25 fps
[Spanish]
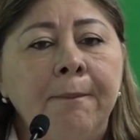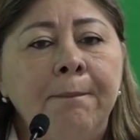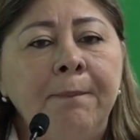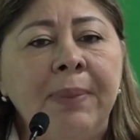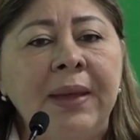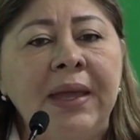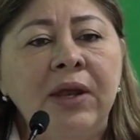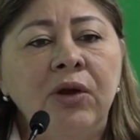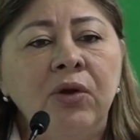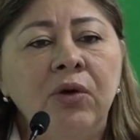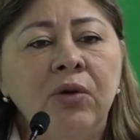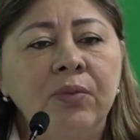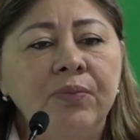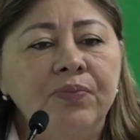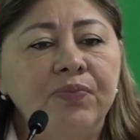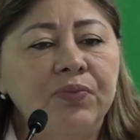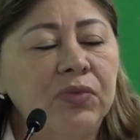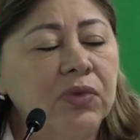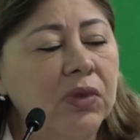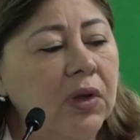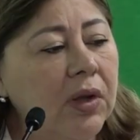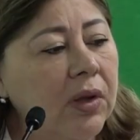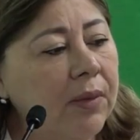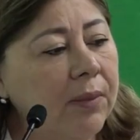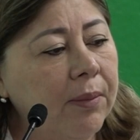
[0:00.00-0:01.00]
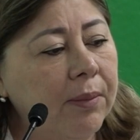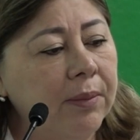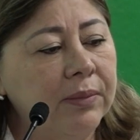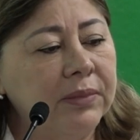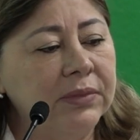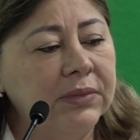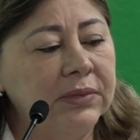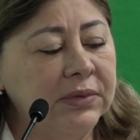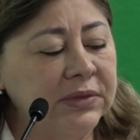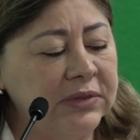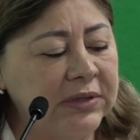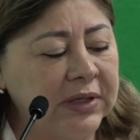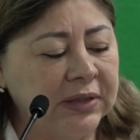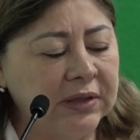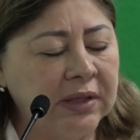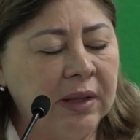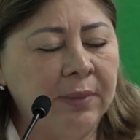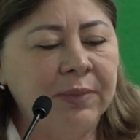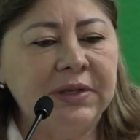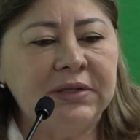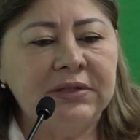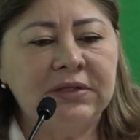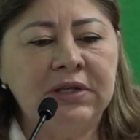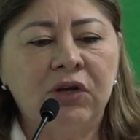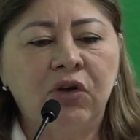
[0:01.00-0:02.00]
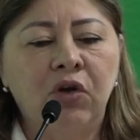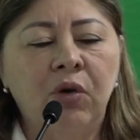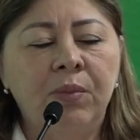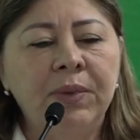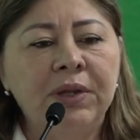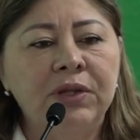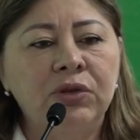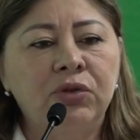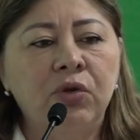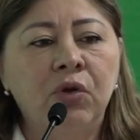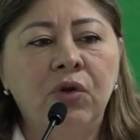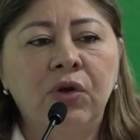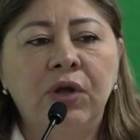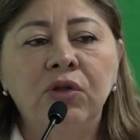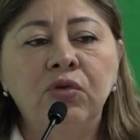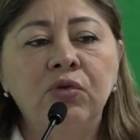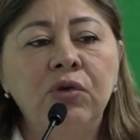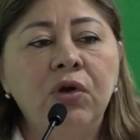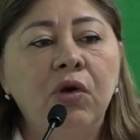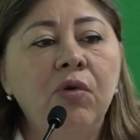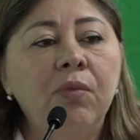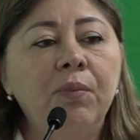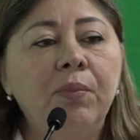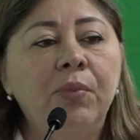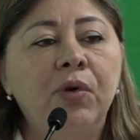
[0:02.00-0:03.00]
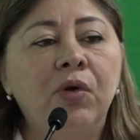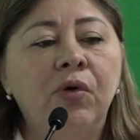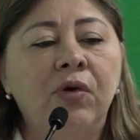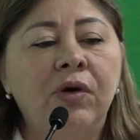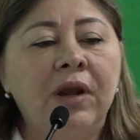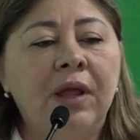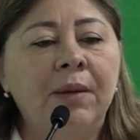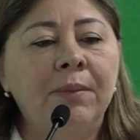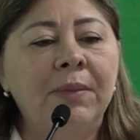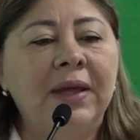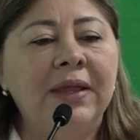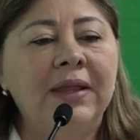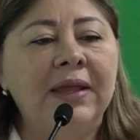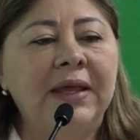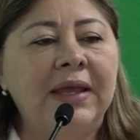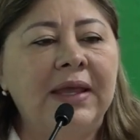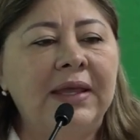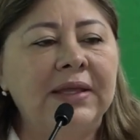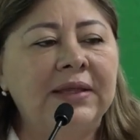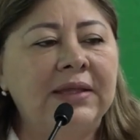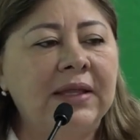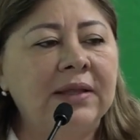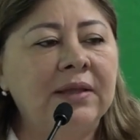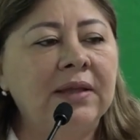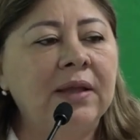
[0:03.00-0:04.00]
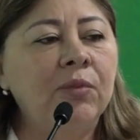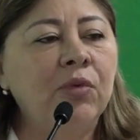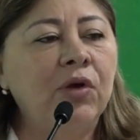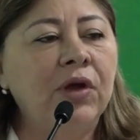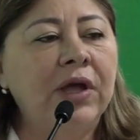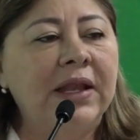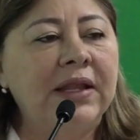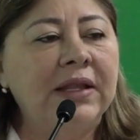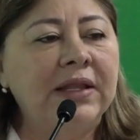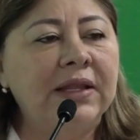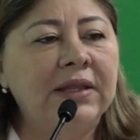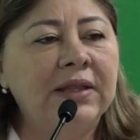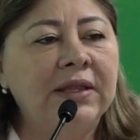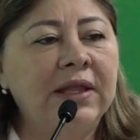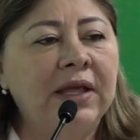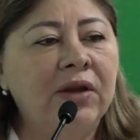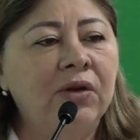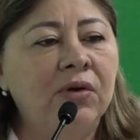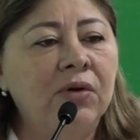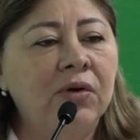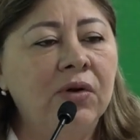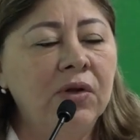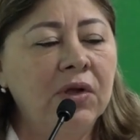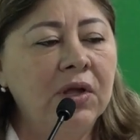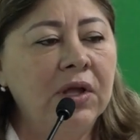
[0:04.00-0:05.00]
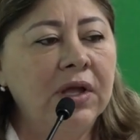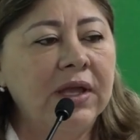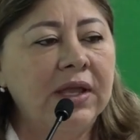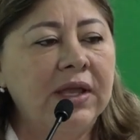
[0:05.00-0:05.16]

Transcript: pero ya también se comentó que no es un programa de que tenemos el dinero